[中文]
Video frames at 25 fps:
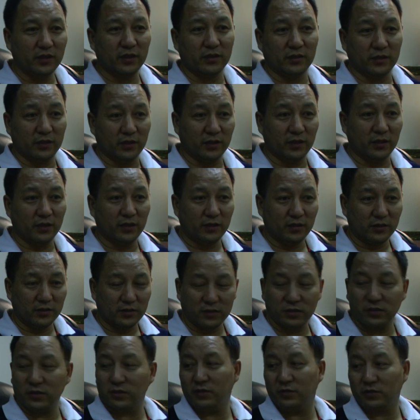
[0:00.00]
等的、
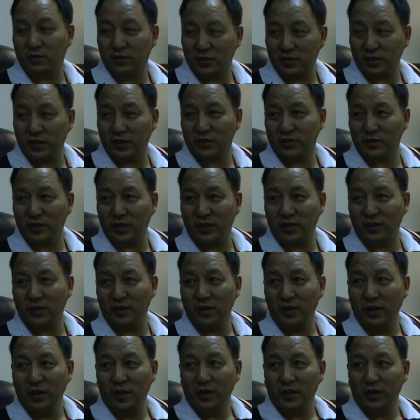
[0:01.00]
自由的这样权利？